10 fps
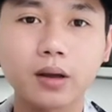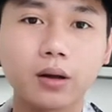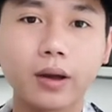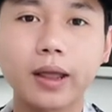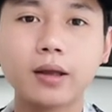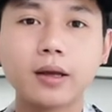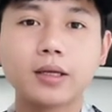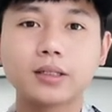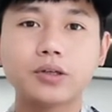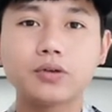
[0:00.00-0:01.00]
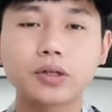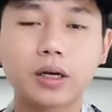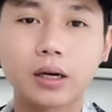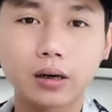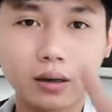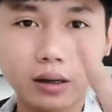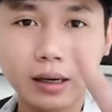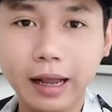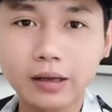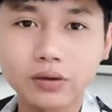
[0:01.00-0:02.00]
OK，这就是
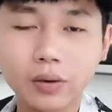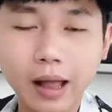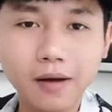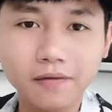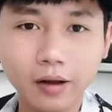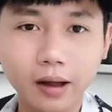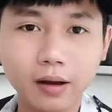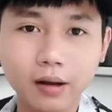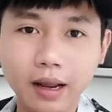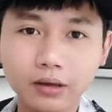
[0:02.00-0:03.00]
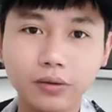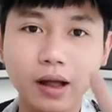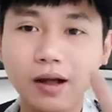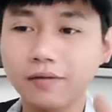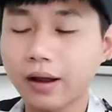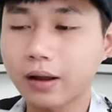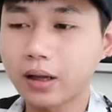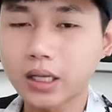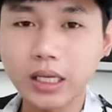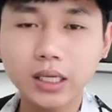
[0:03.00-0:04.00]
两种看法啊，两种看法。
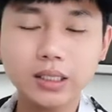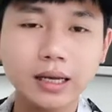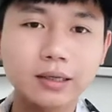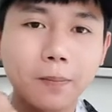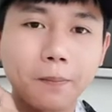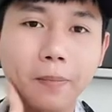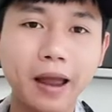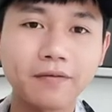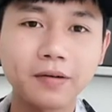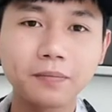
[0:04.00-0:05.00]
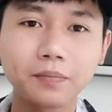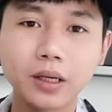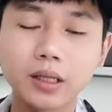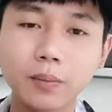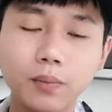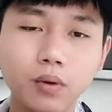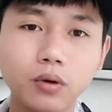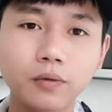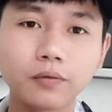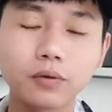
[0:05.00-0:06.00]
一个是按照百分比的波
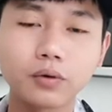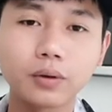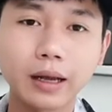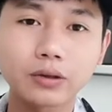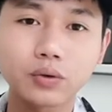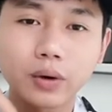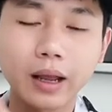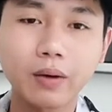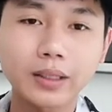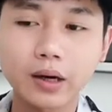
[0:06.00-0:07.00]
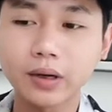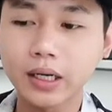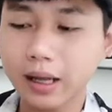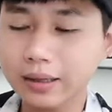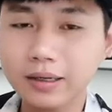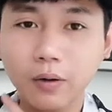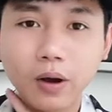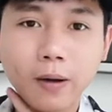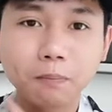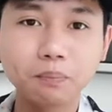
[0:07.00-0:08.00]
动幅度来做量化交易，一个按照
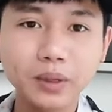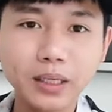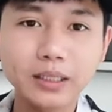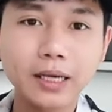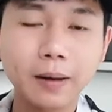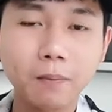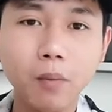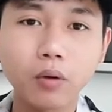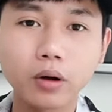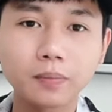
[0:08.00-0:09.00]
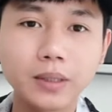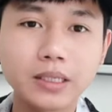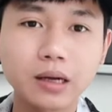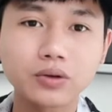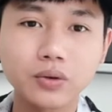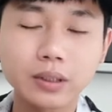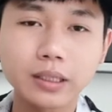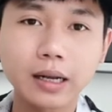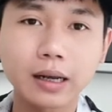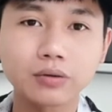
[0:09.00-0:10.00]
币价某个币价区
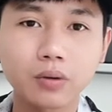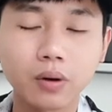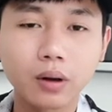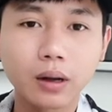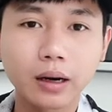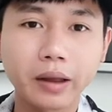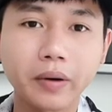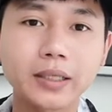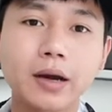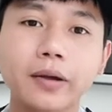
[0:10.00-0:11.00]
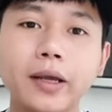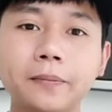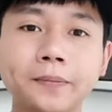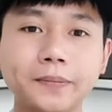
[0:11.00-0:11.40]
间来做量化交易。